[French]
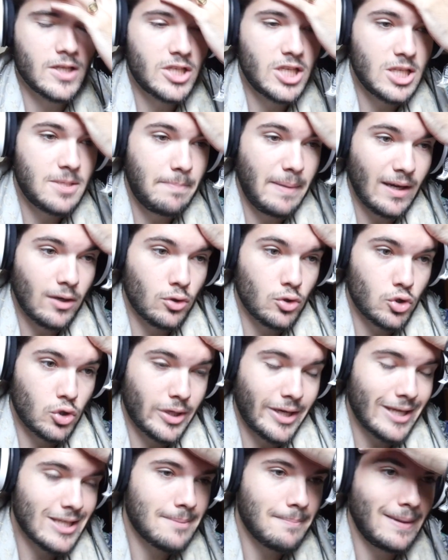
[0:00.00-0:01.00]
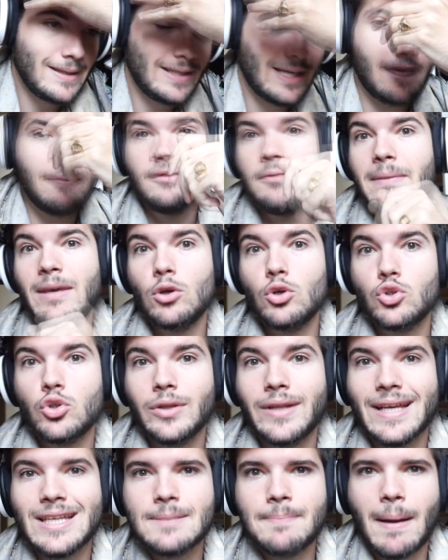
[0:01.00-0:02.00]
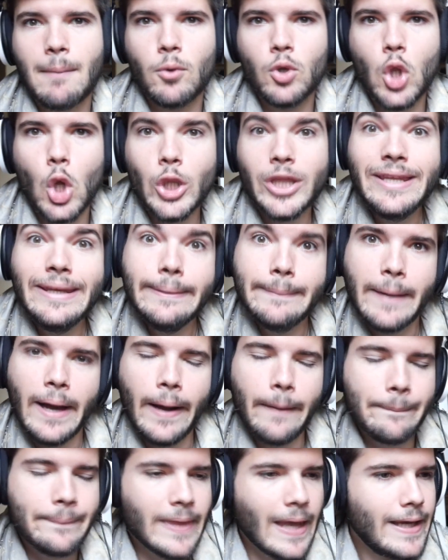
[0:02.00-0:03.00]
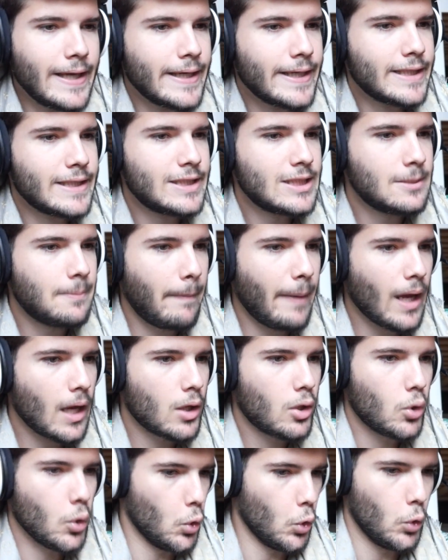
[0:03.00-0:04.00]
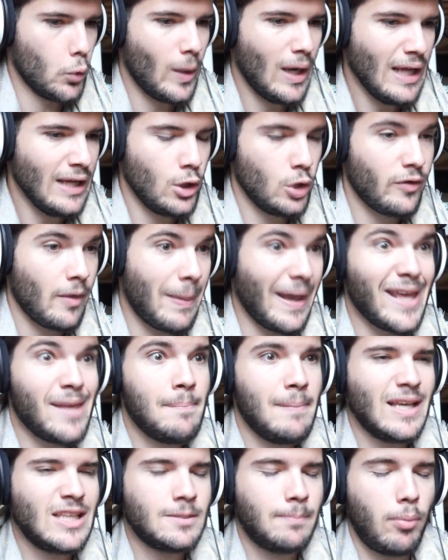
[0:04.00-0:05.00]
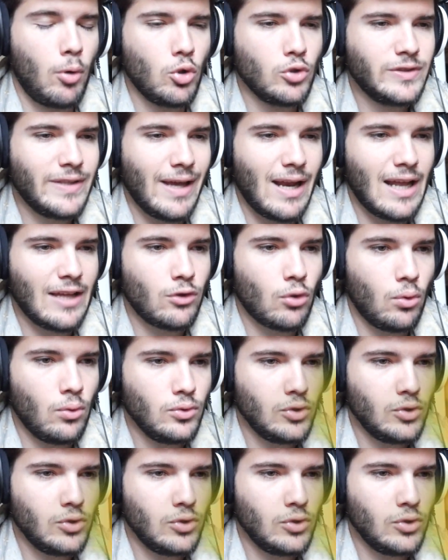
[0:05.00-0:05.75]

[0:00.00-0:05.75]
J'espère que je casse Minecraft, mais que je ne casse pas mon ordi. Hein. J'espère que, voilà, il ne va pas m'exploser à la tronche.